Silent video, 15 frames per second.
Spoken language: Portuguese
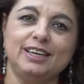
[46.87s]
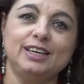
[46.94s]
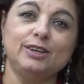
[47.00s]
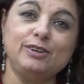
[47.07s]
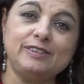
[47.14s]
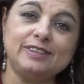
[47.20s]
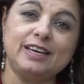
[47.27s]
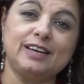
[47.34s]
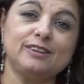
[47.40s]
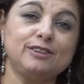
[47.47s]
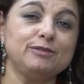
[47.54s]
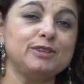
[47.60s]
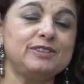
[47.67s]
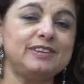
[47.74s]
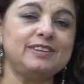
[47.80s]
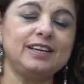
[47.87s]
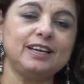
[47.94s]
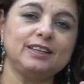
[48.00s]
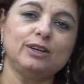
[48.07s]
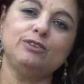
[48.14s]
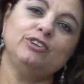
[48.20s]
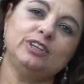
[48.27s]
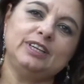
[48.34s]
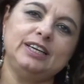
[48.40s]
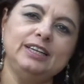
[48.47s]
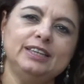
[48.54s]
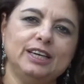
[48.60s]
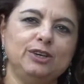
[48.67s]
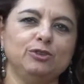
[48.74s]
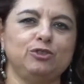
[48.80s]
não esqueçam, vocês têm até o dia
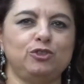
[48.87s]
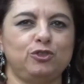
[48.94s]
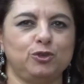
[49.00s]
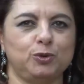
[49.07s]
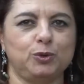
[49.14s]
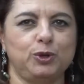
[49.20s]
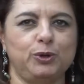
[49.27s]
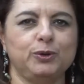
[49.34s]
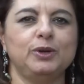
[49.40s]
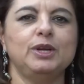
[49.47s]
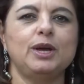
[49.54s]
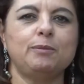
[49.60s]
31 de julho